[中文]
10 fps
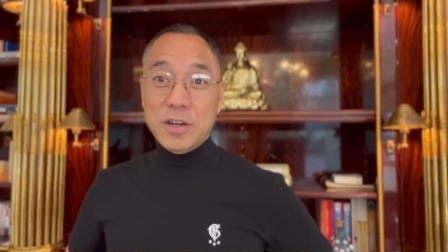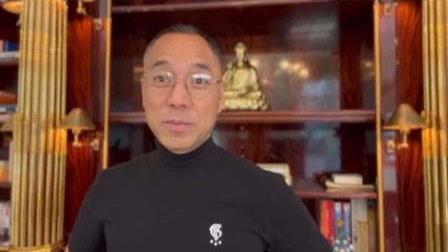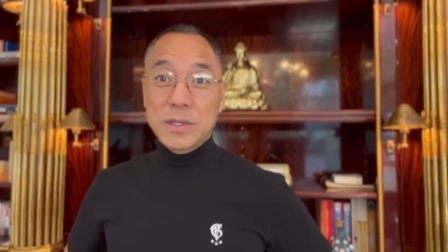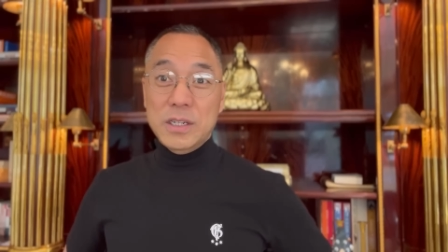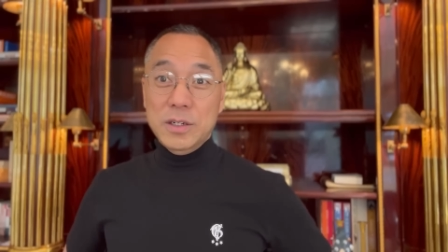革
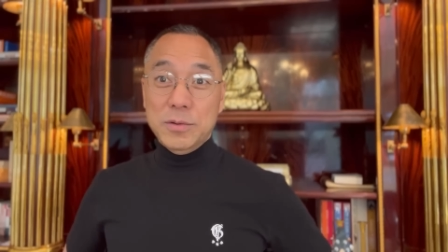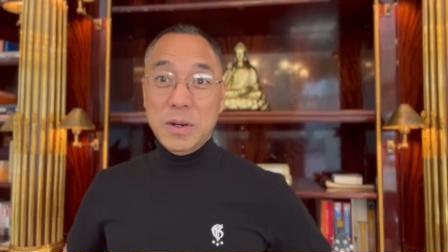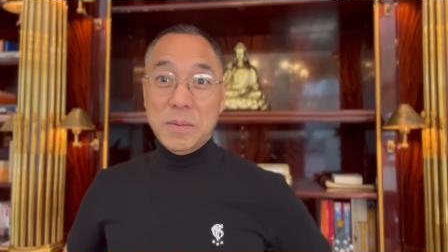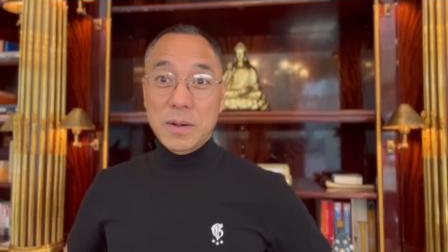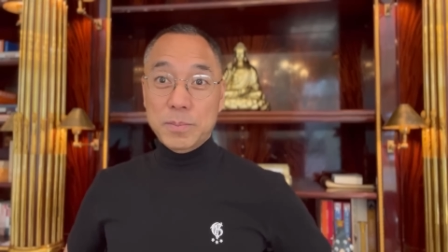命新中国
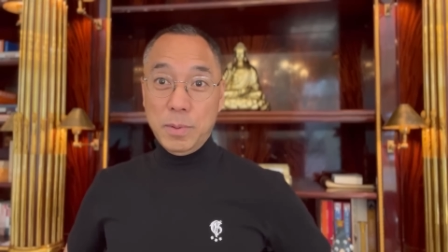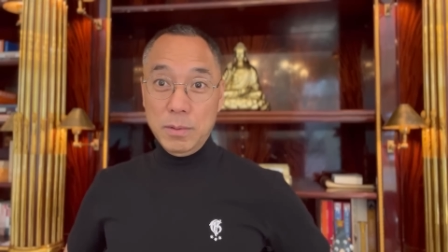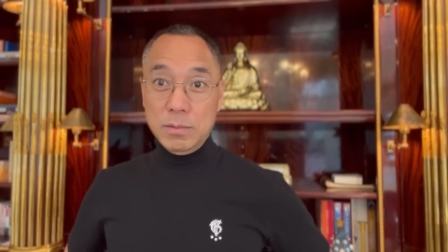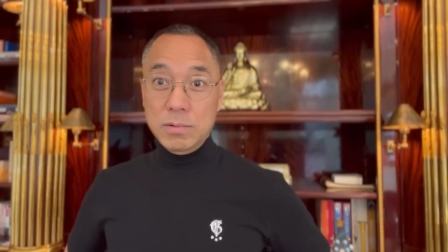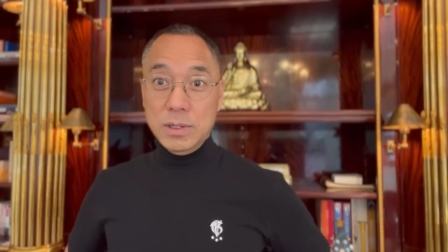联邦包
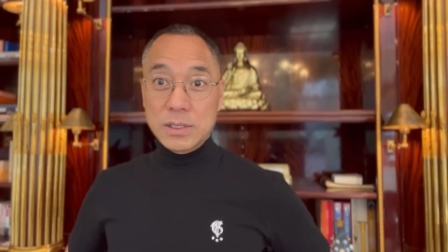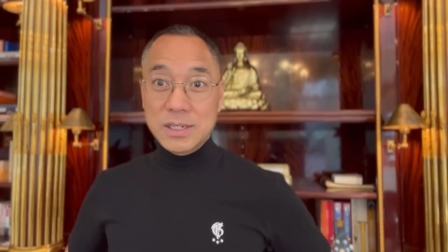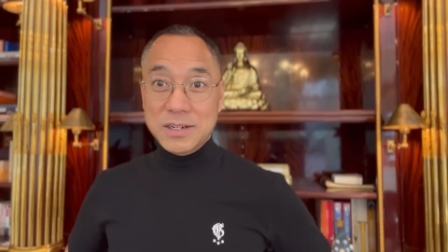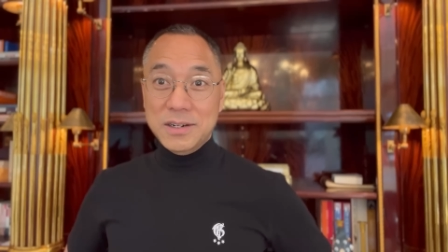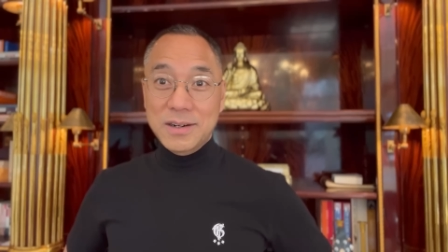括
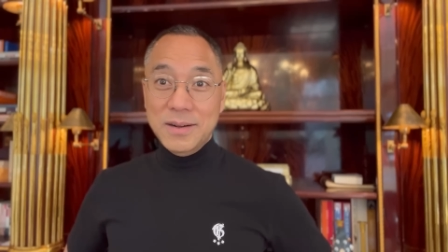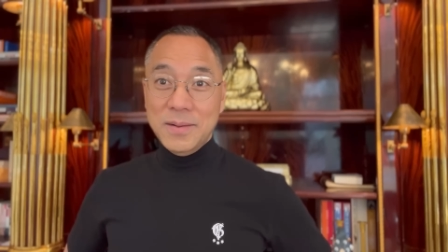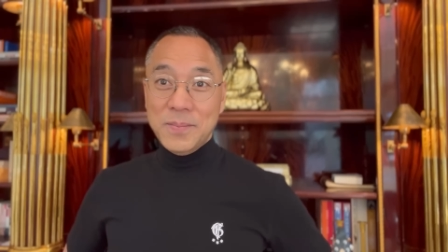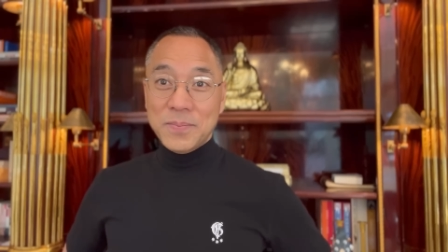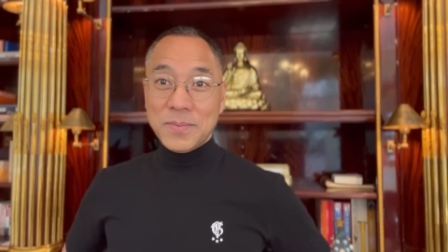七哥，
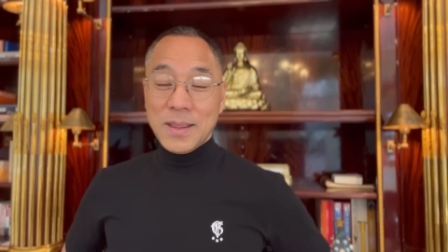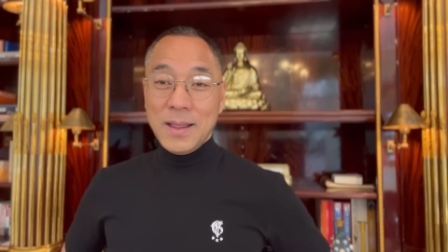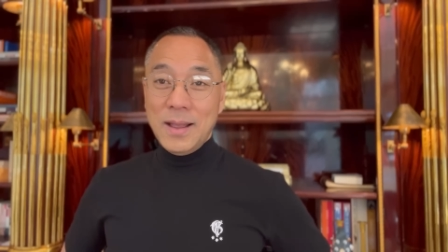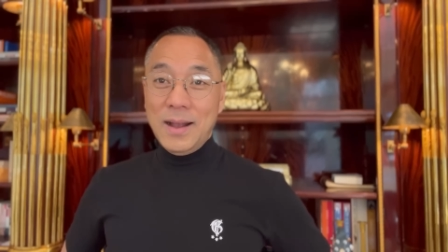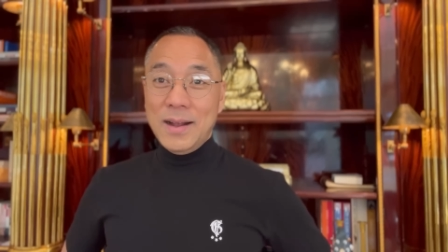
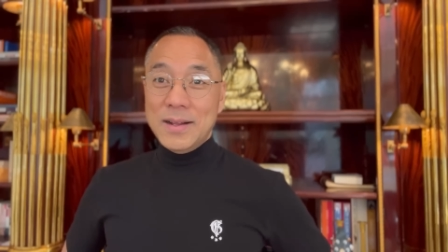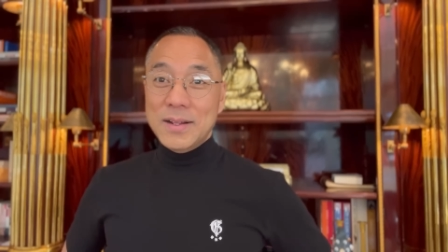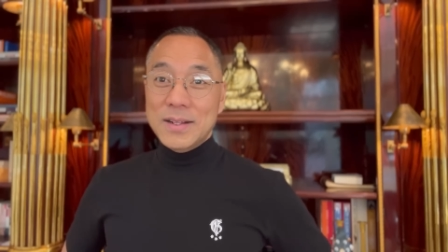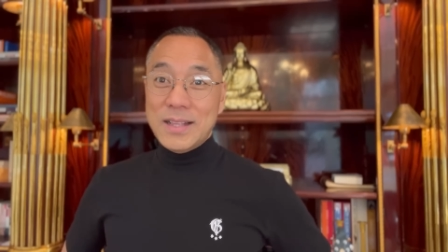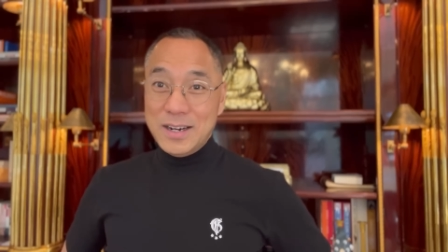啊，
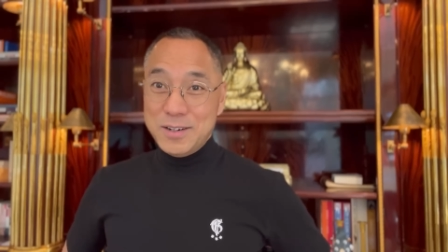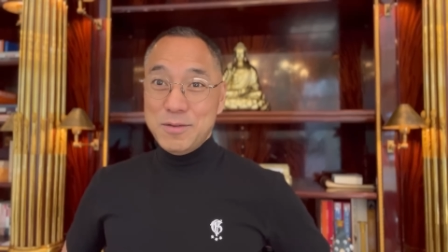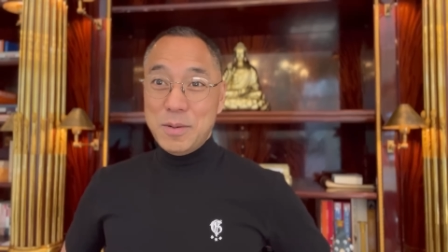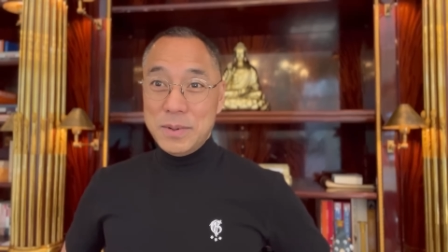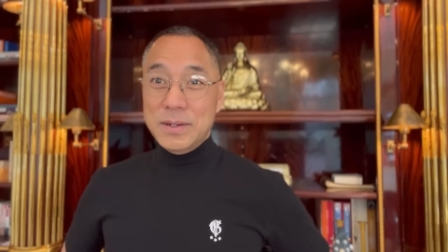但是
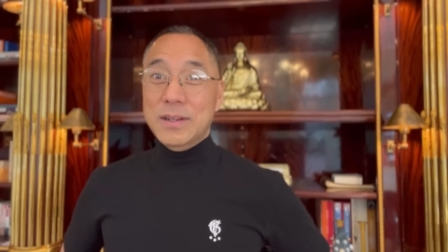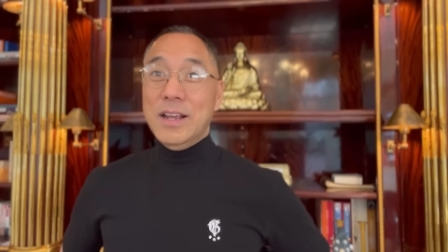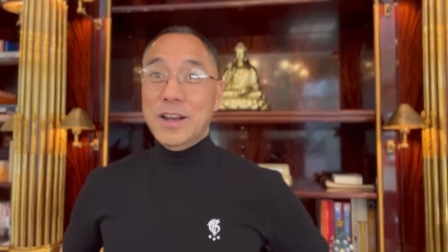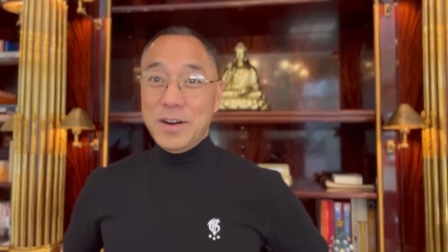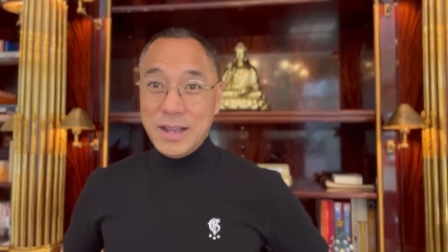我们
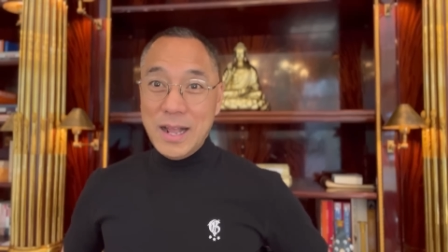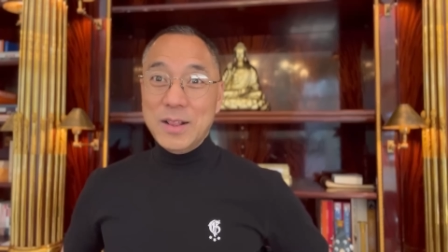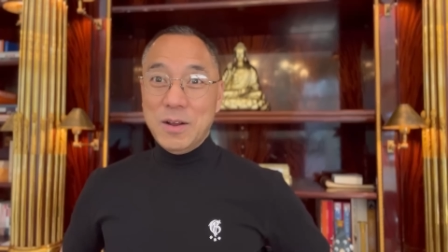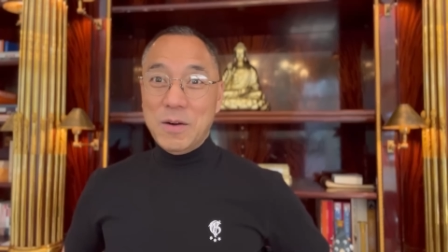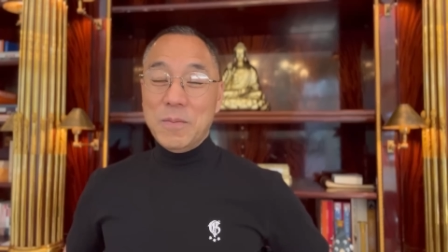也要看
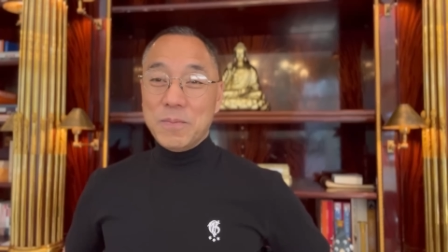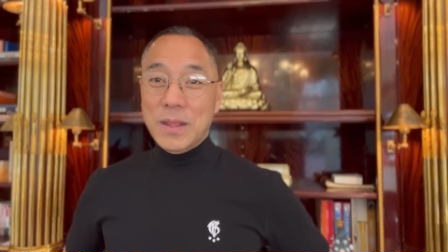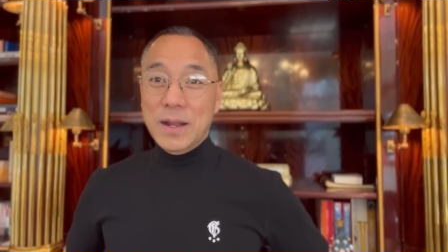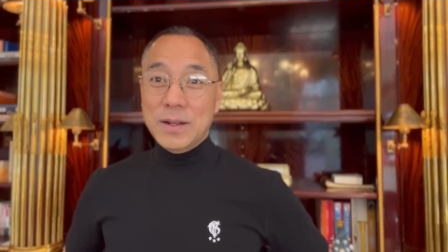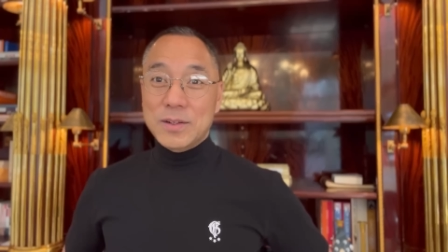到
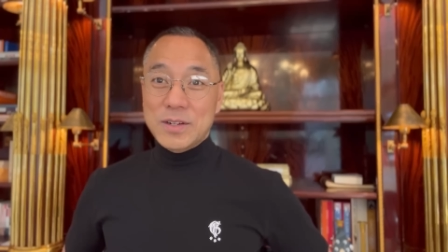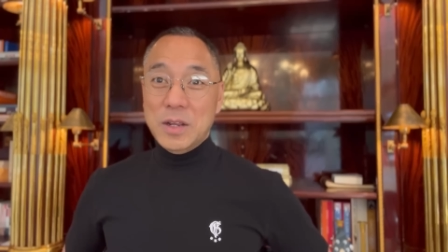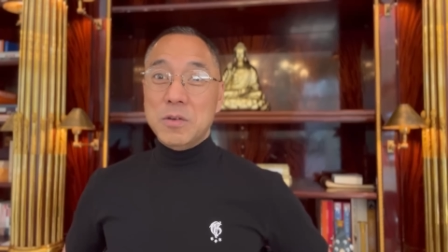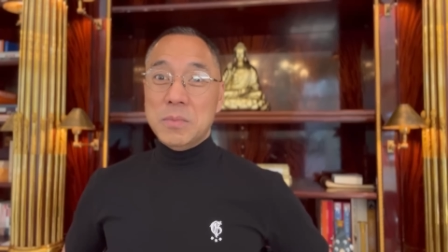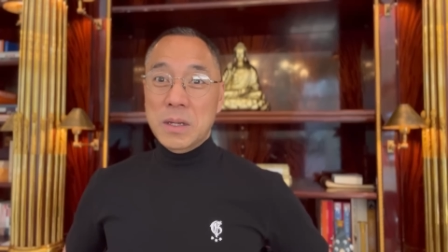啊，战
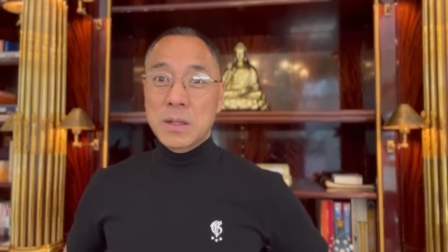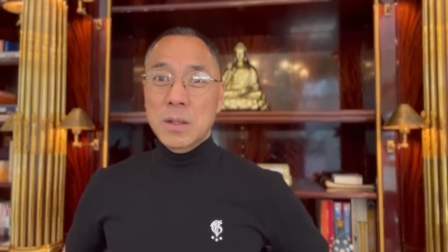友们。